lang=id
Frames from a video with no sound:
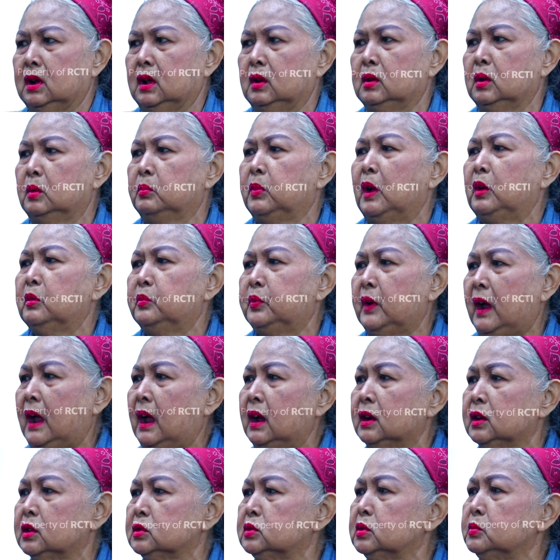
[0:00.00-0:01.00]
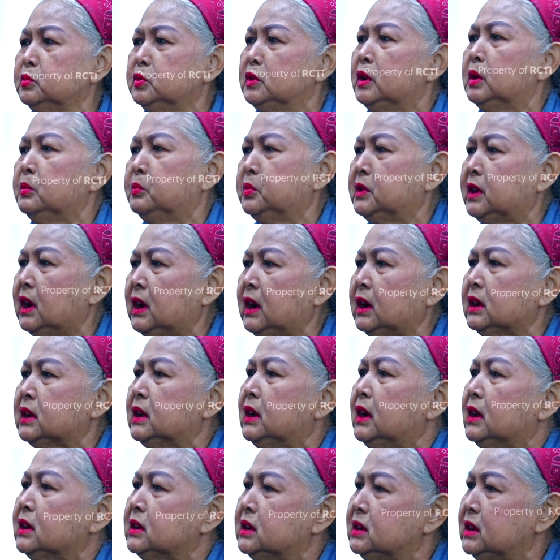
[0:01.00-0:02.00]
kalau Bang Faang itu benar-benar
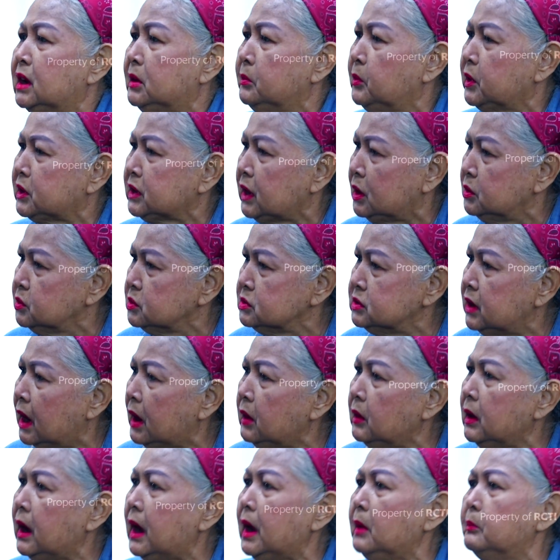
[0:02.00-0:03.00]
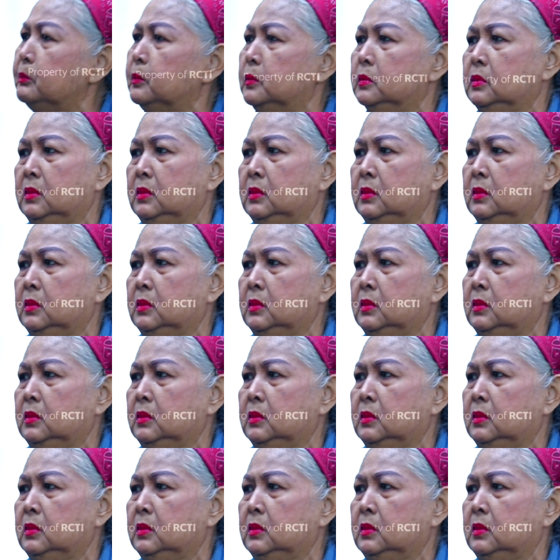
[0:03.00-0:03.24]
laki-laki yang bertanggung jawab.